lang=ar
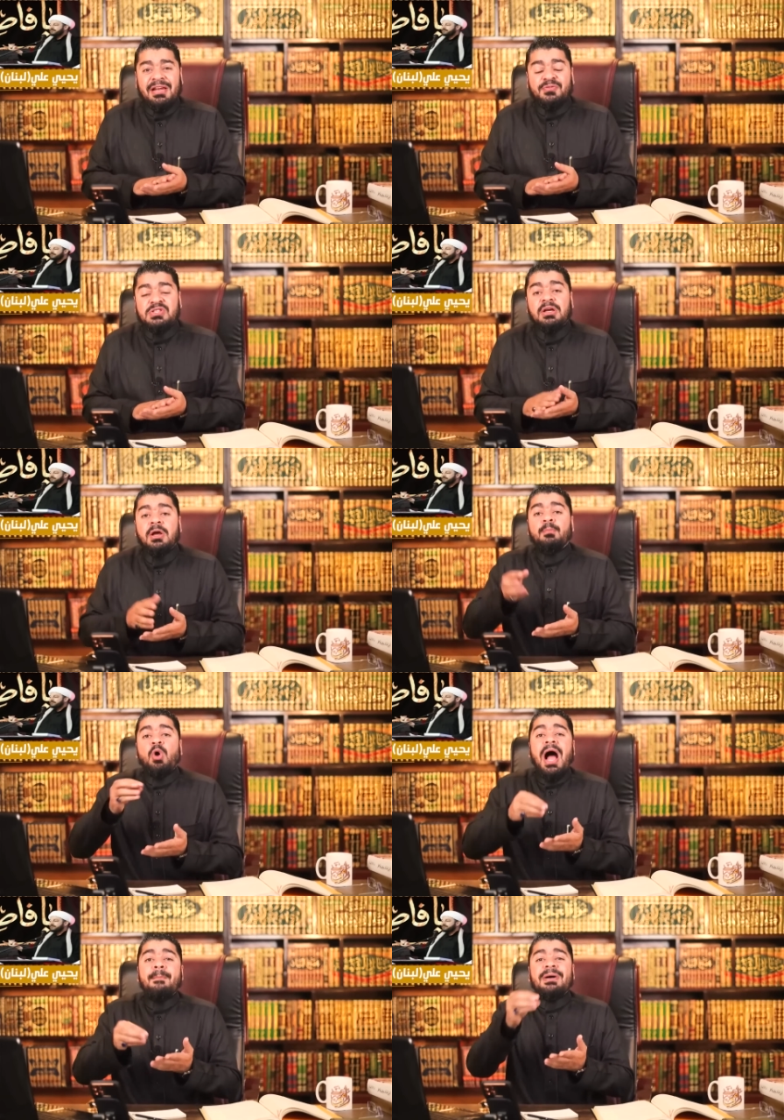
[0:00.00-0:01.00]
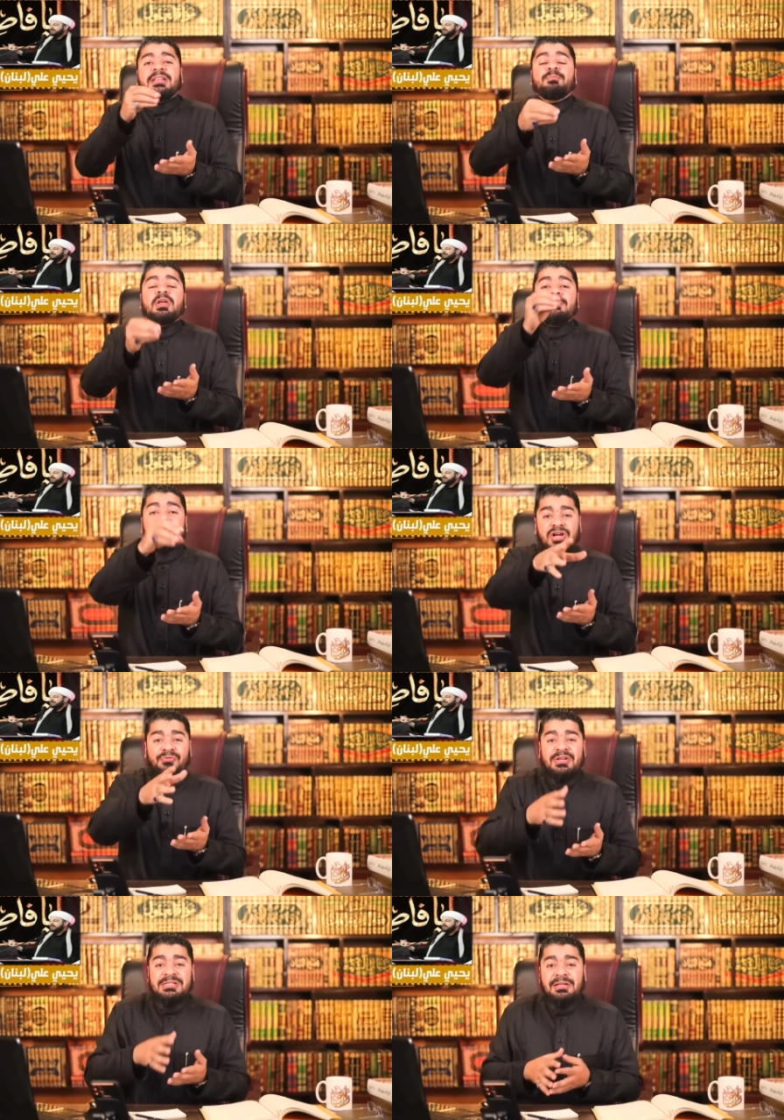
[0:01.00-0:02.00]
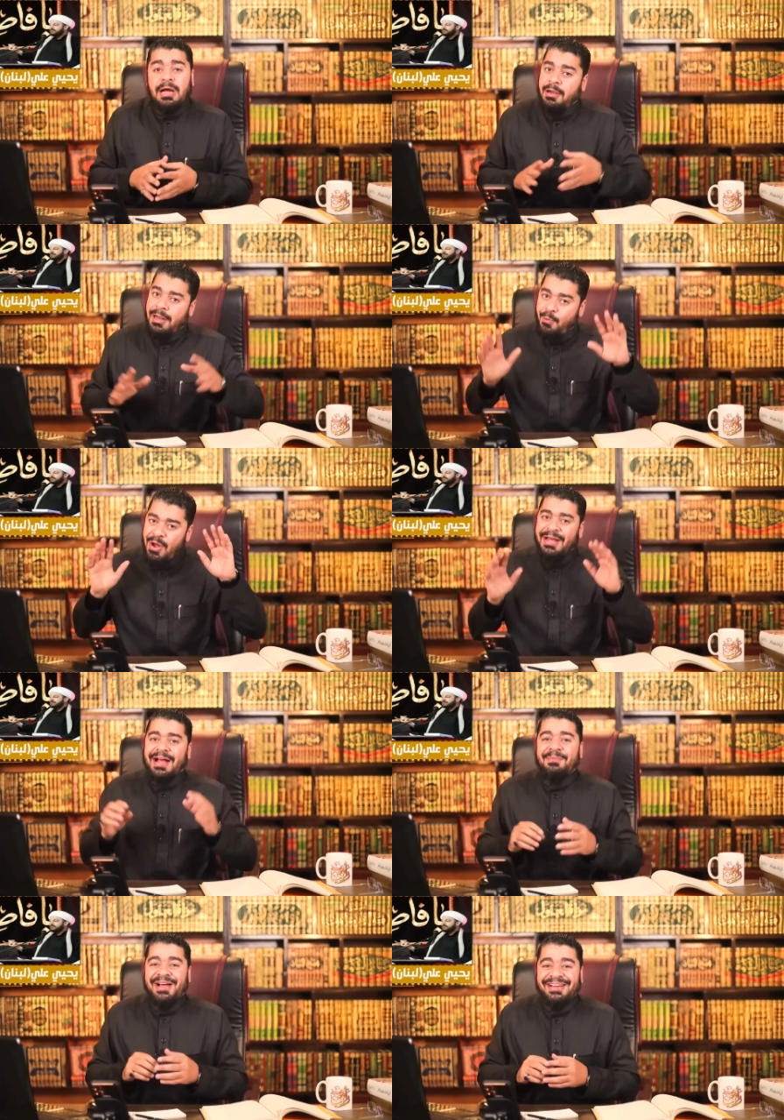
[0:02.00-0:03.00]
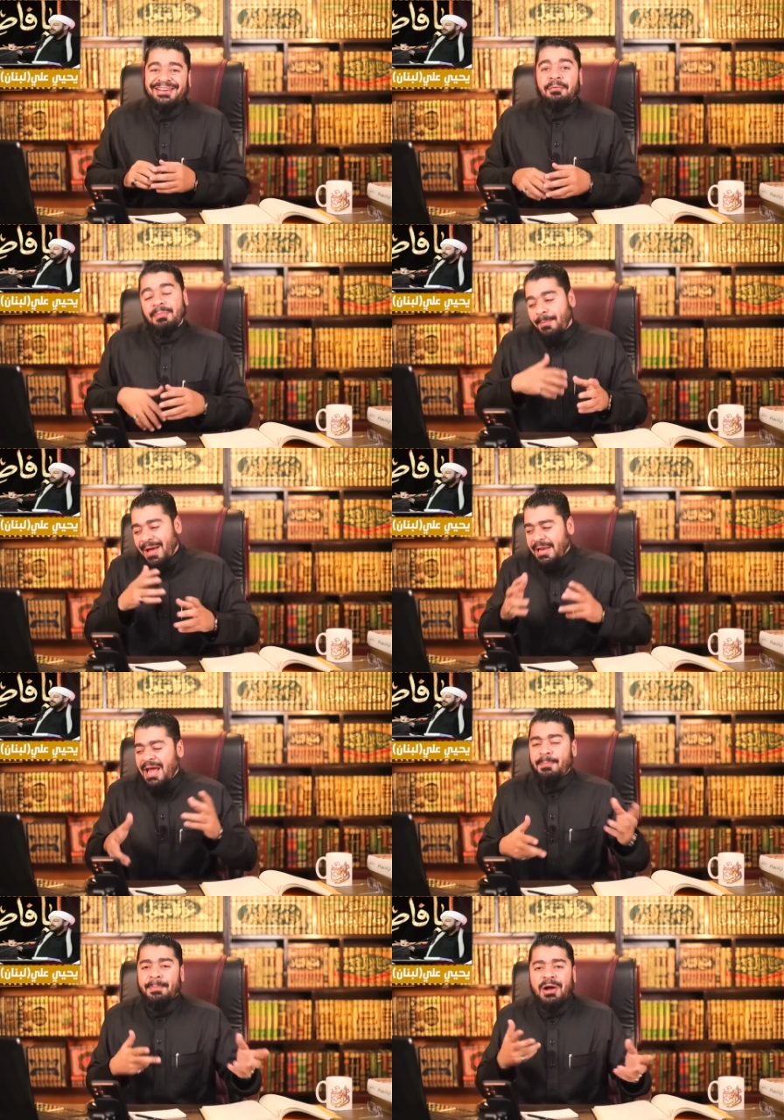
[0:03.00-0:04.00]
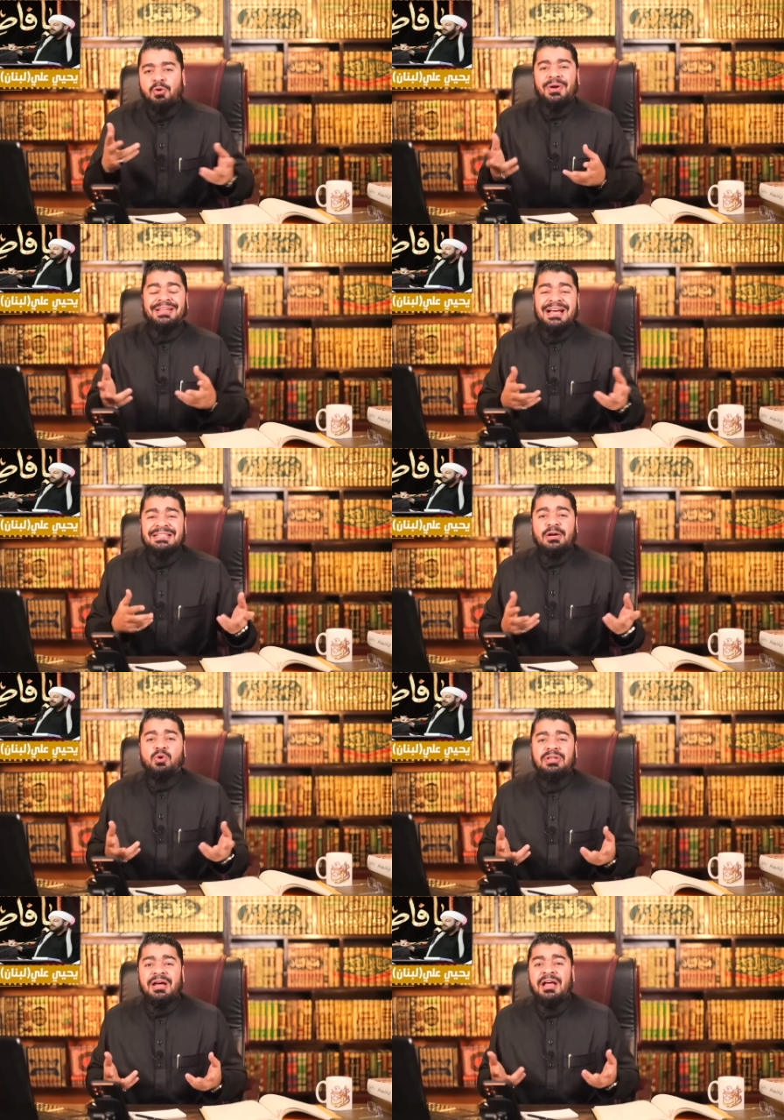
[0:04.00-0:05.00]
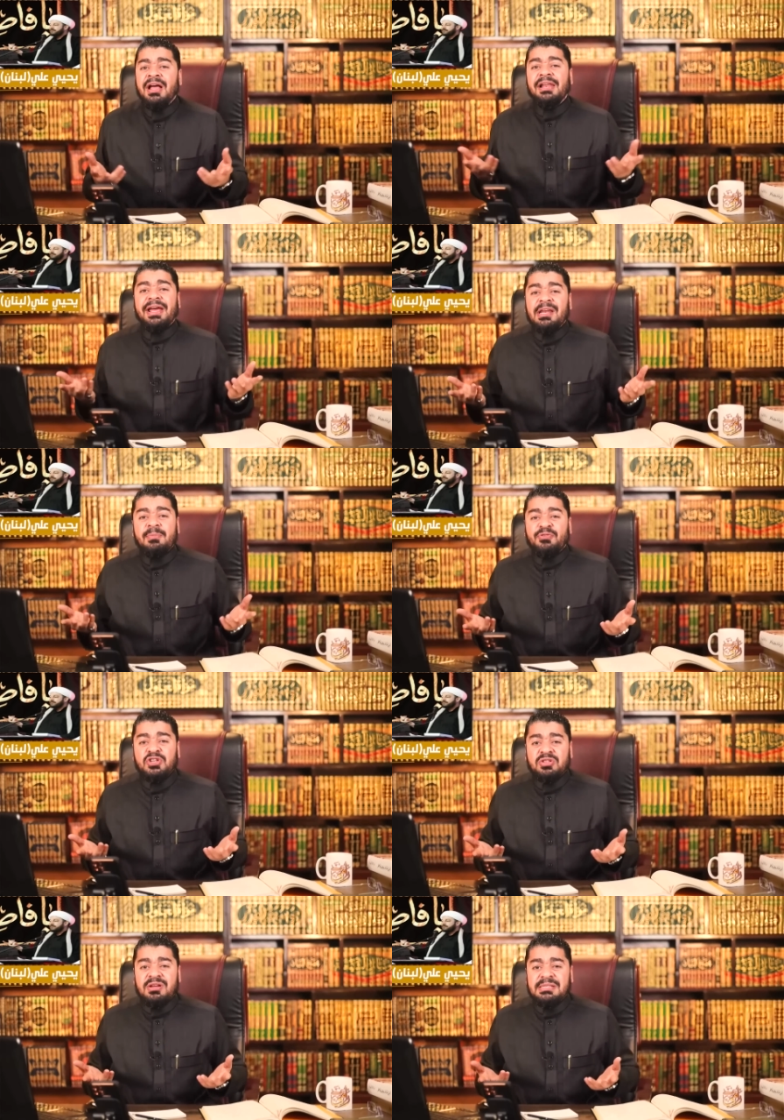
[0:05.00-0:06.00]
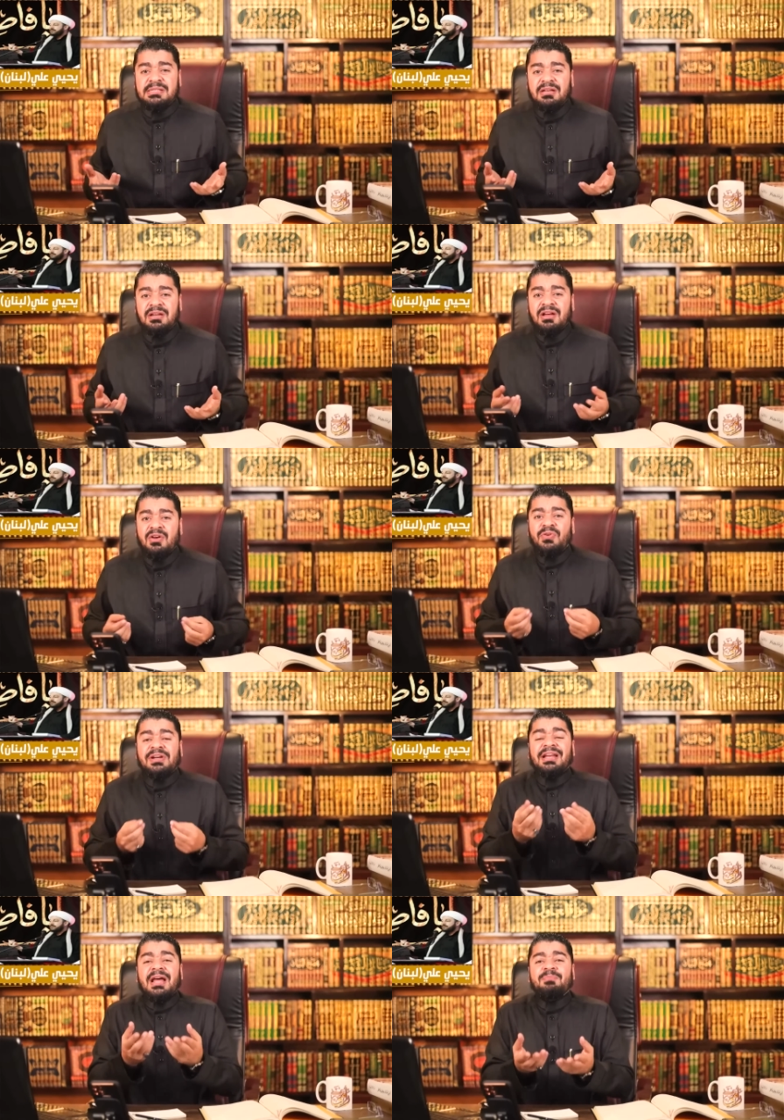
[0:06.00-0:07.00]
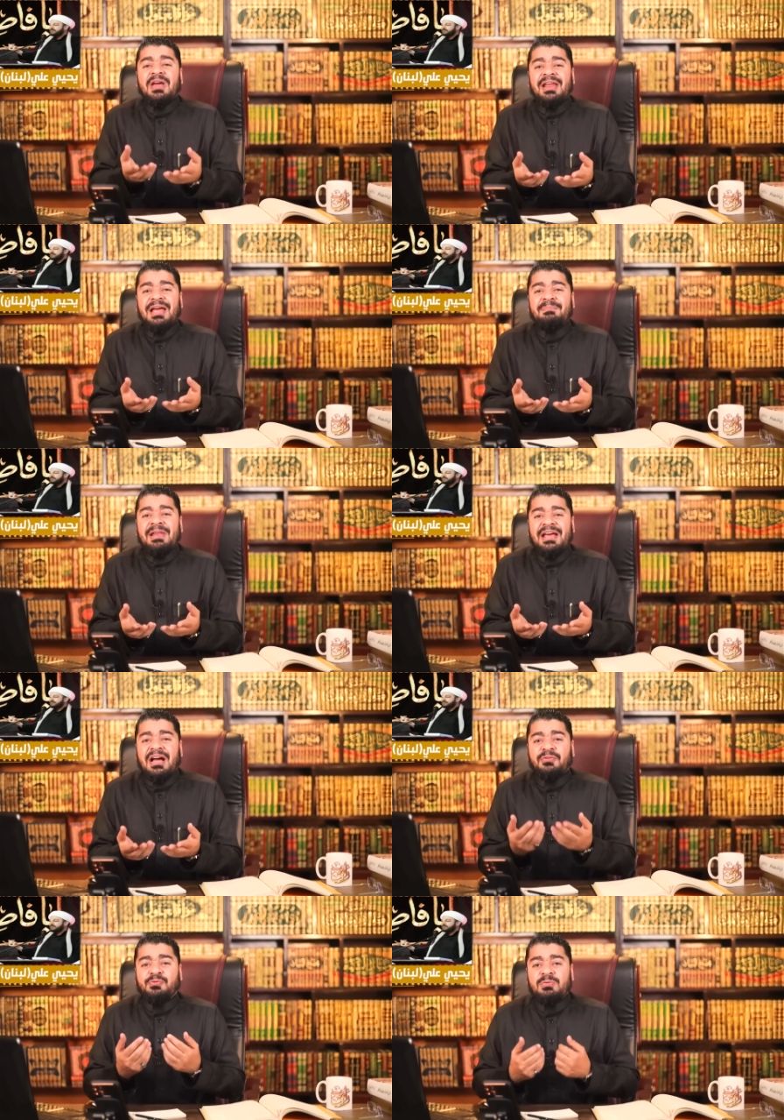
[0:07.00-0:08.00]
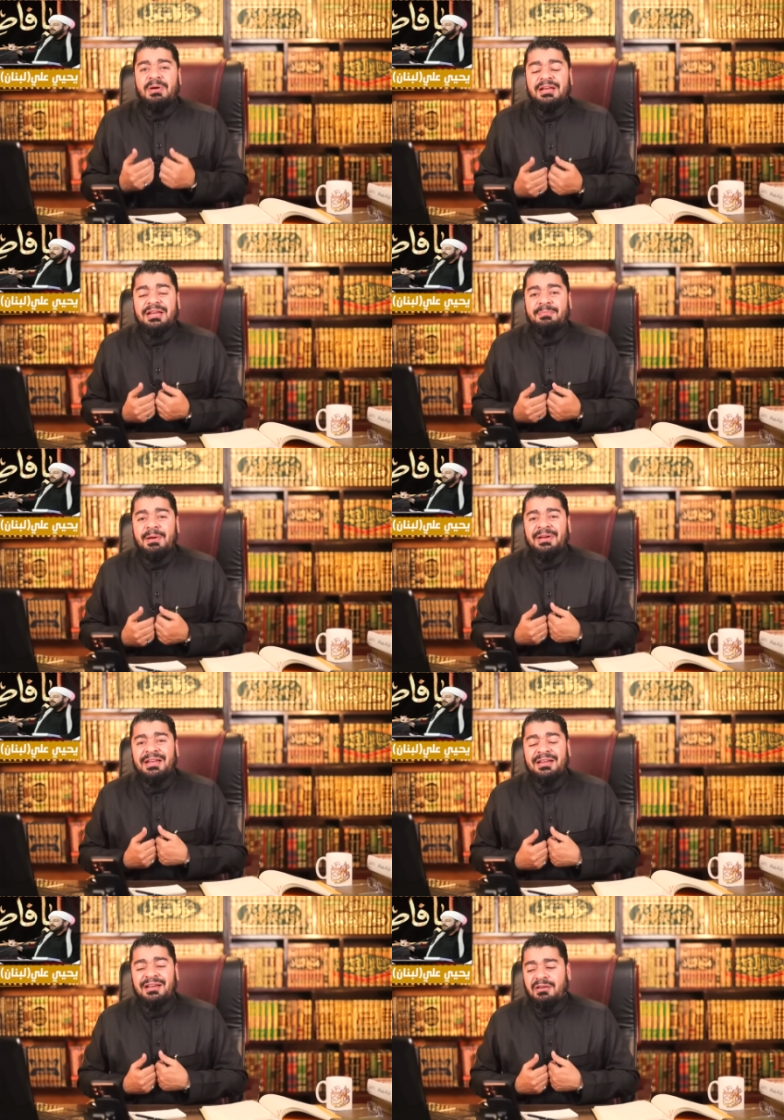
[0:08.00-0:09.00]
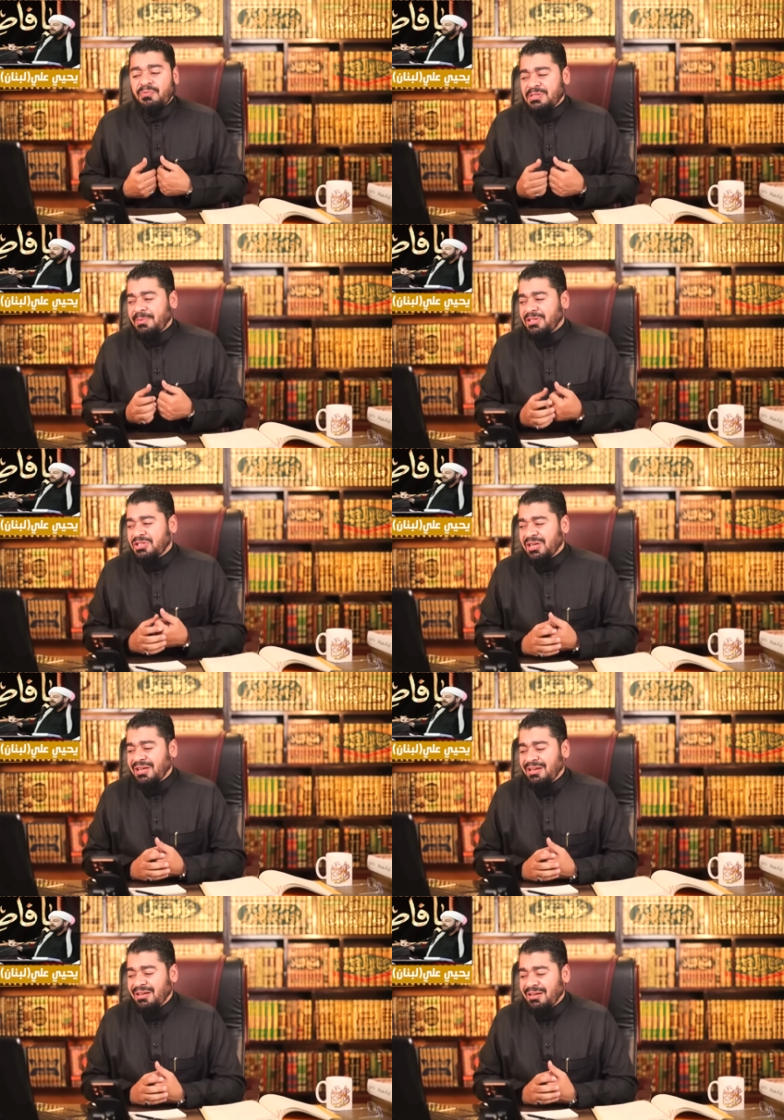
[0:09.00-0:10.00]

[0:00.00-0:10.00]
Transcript: لنفسه محمد بن الامام جعفر الصادق قال لا وانا كمان ما هي بقى لعبه بقى كل واحد عايز ياخدها لان ما فيش نص فان كان ابناء الائمه لا يعرفون من الامام احنا هنعرف يا سماحه الشيخ